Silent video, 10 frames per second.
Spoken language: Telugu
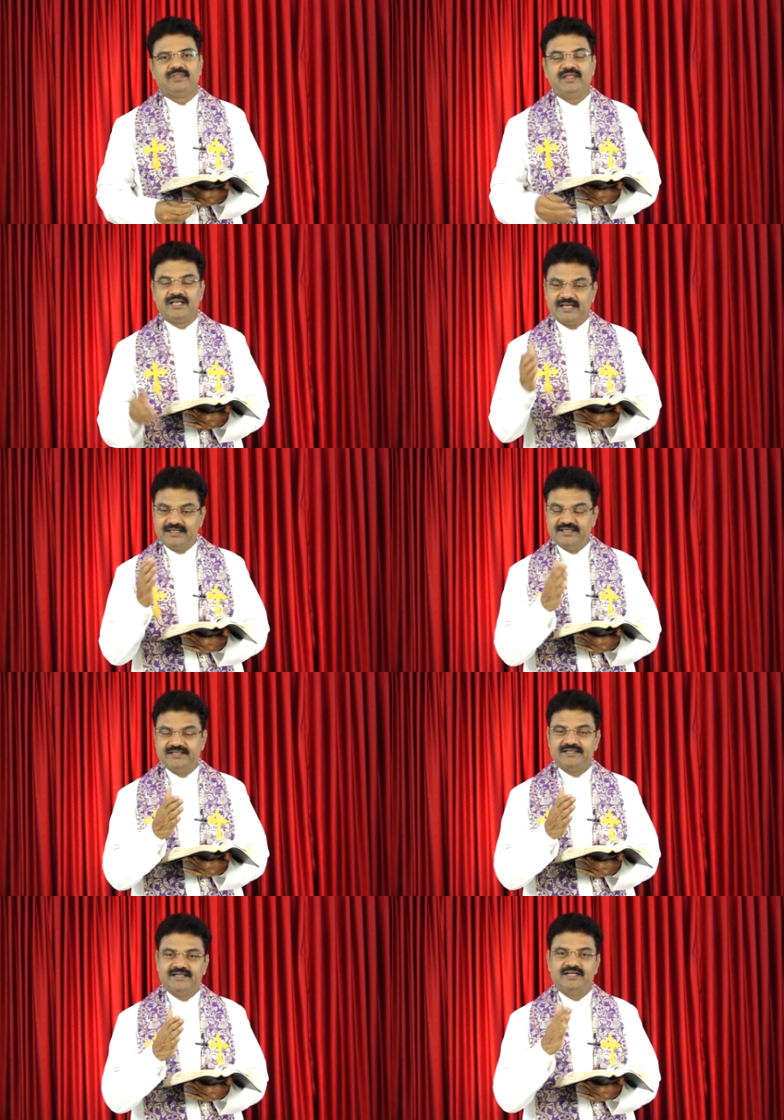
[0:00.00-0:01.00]
నీ
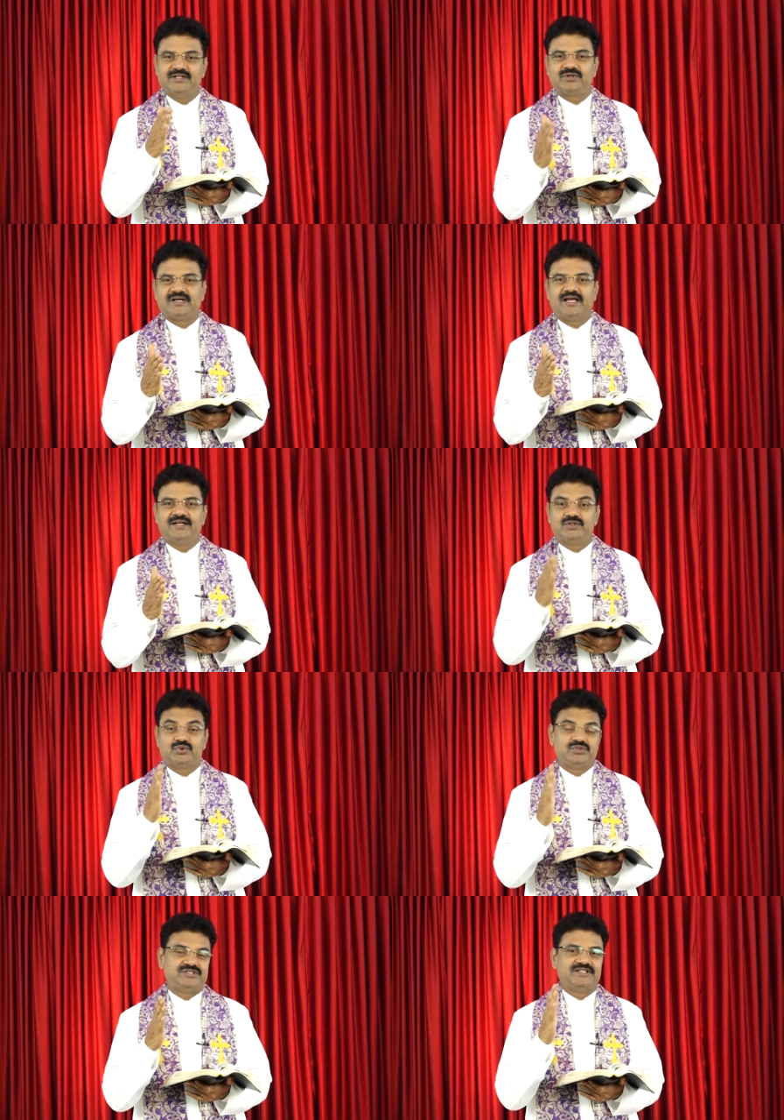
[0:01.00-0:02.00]
కన్నీటిని నీ దుఃఖాన్ని
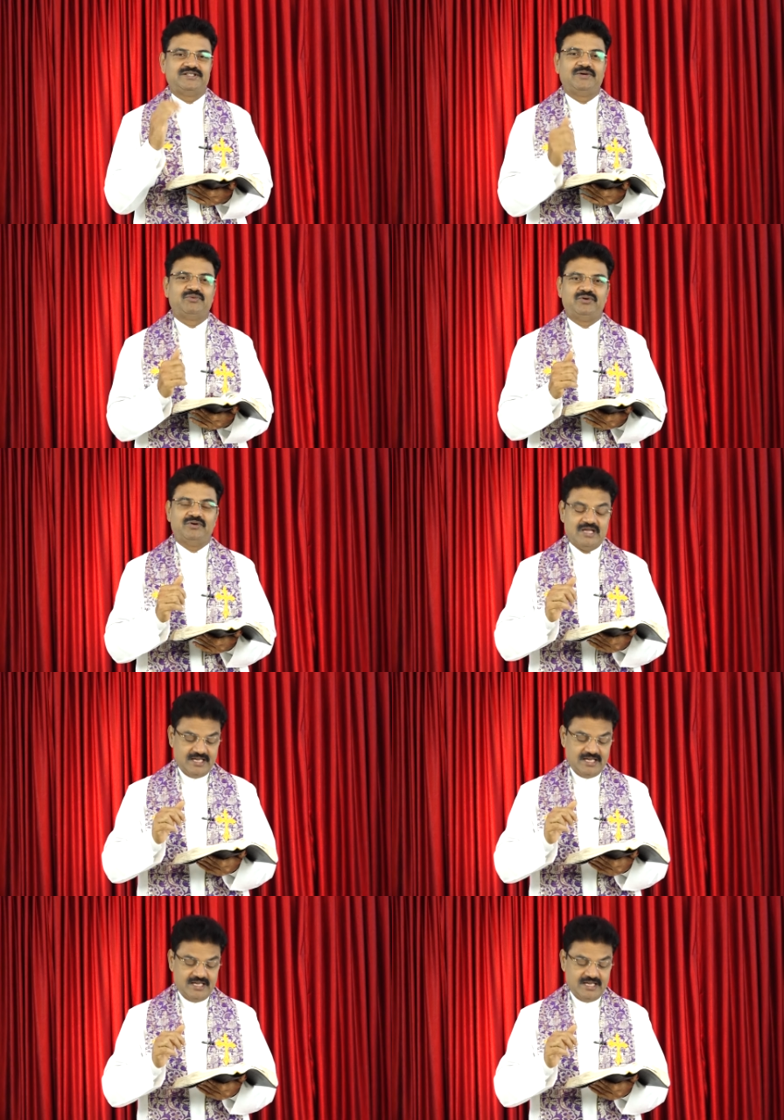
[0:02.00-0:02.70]
చూసిన దేవుడు